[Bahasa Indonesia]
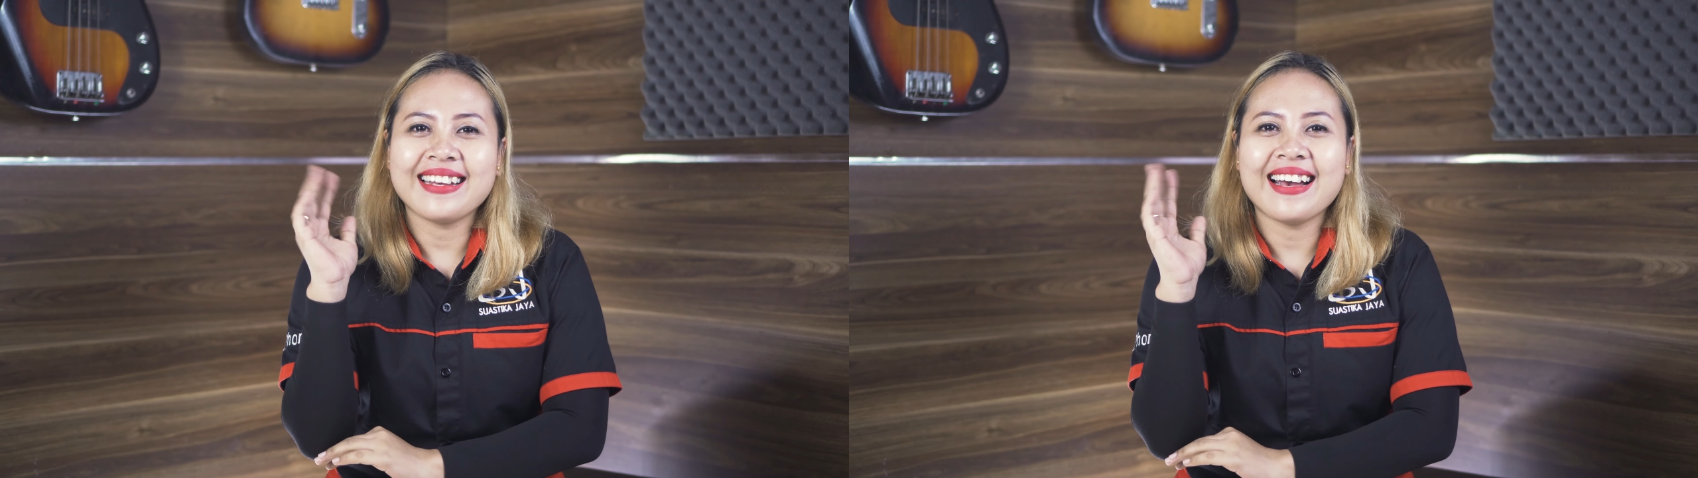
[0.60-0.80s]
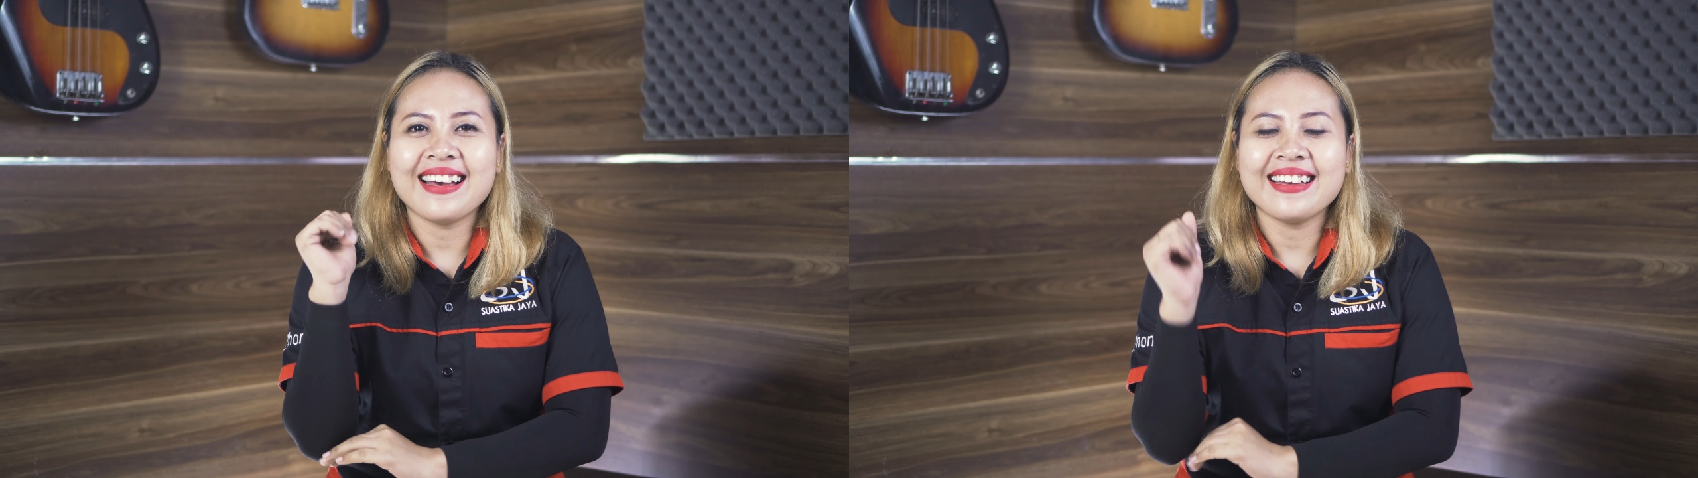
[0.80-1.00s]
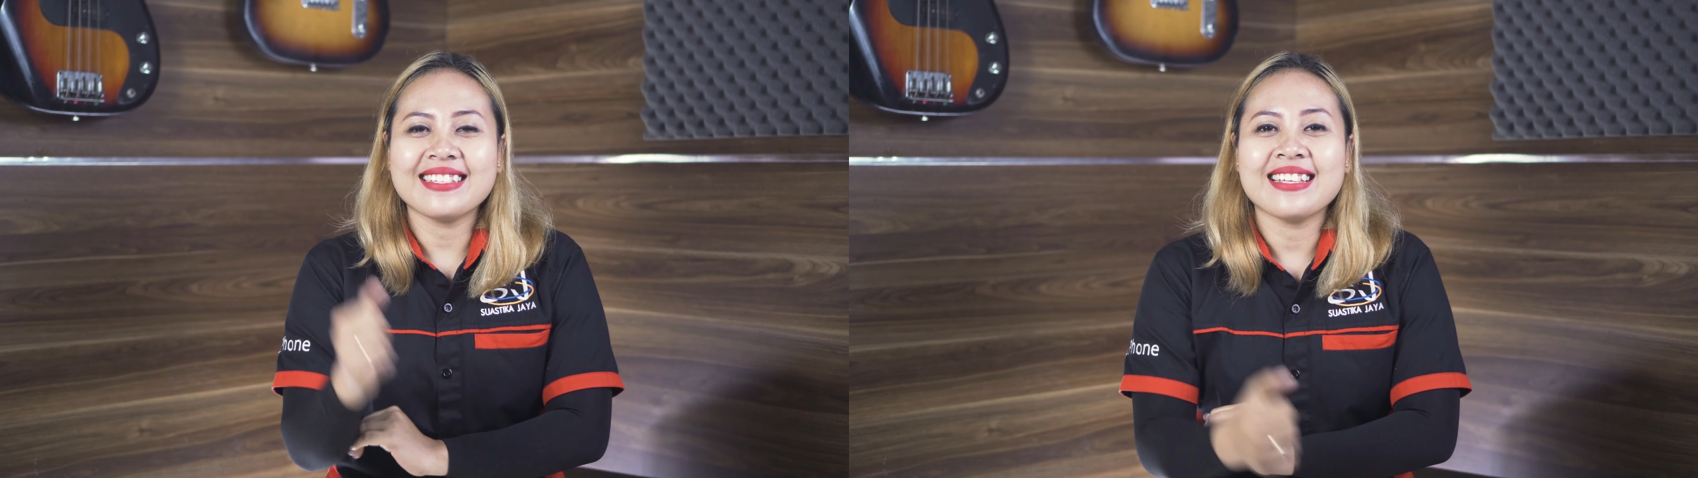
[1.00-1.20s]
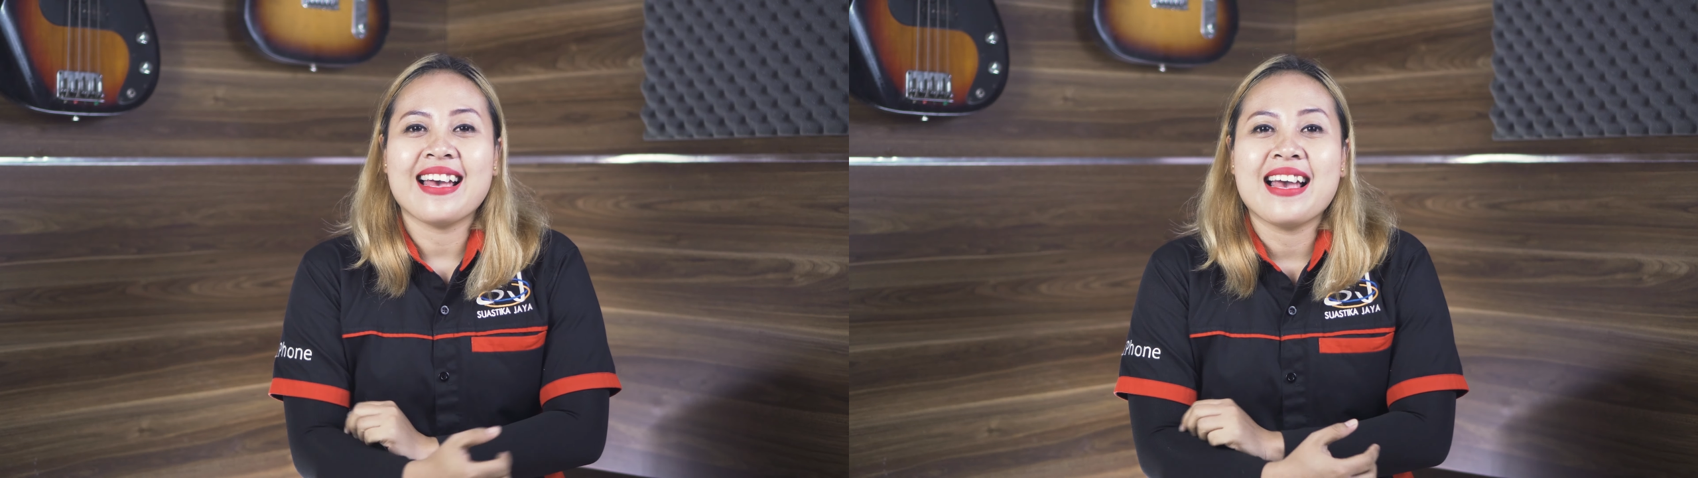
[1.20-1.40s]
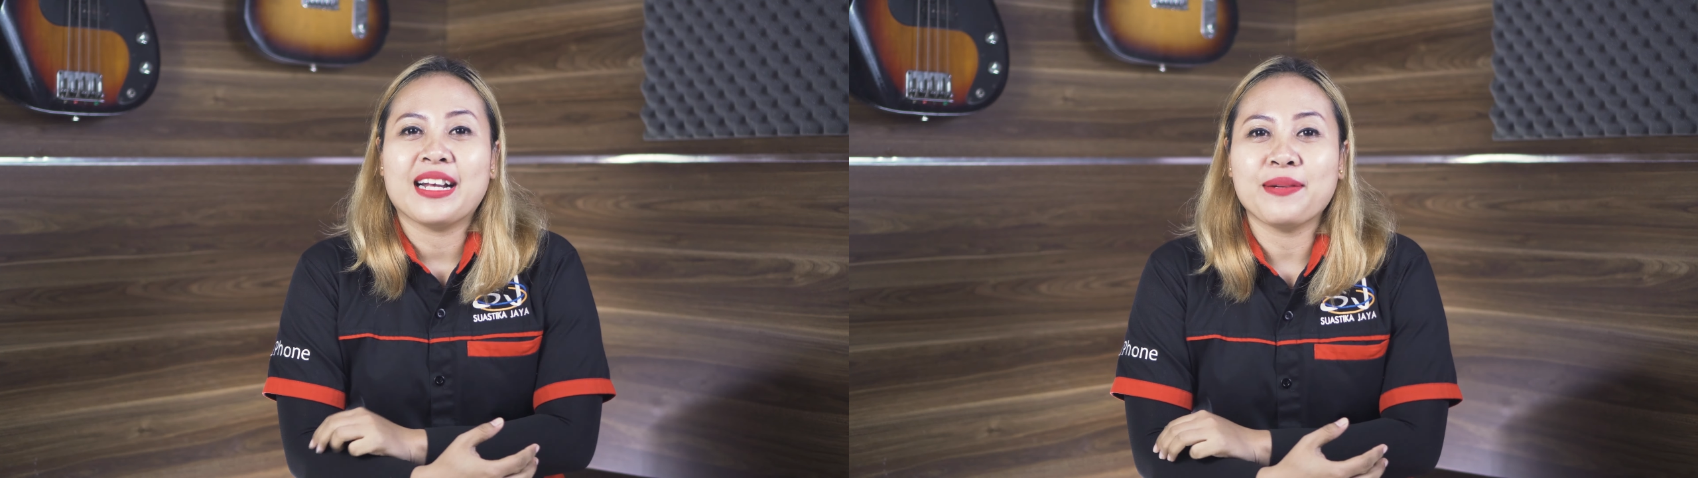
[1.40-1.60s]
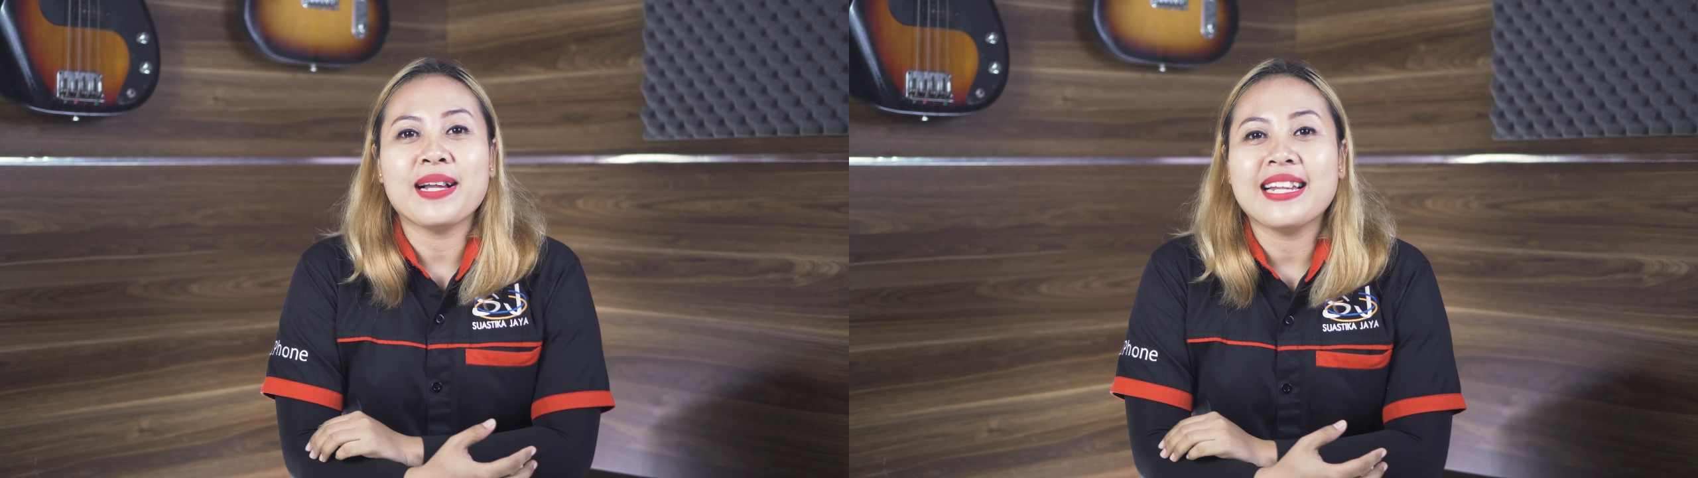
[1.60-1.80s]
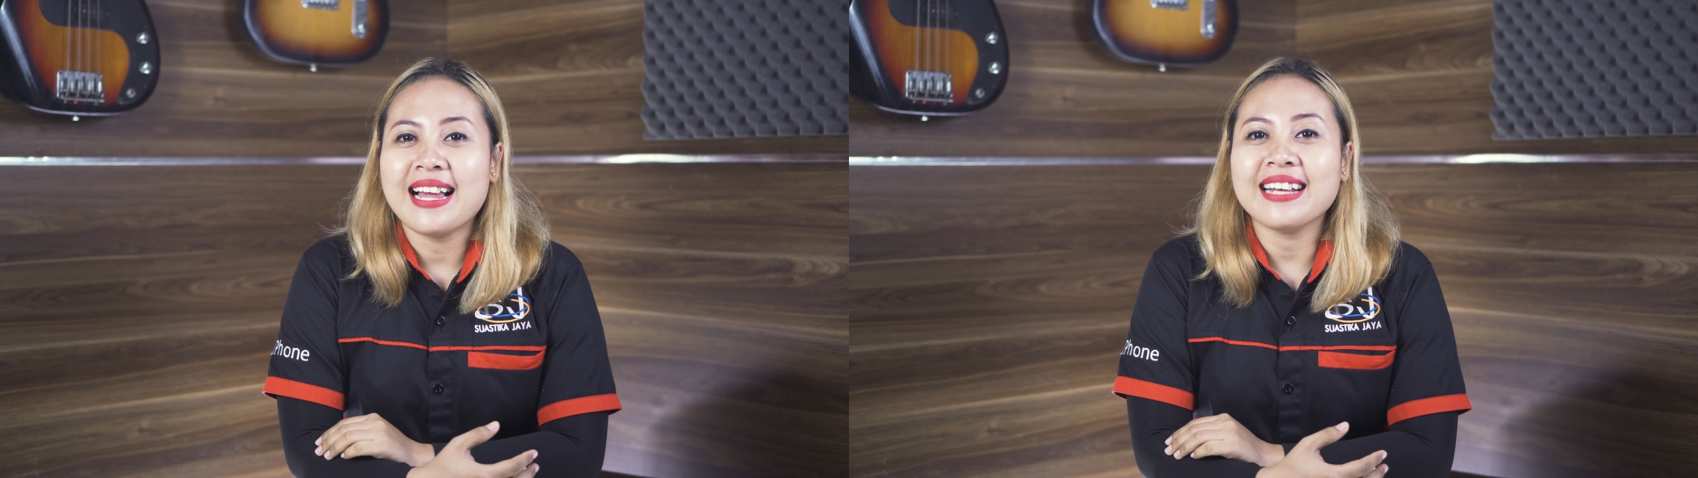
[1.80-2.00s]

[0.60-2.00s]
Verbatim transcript: guys, kembali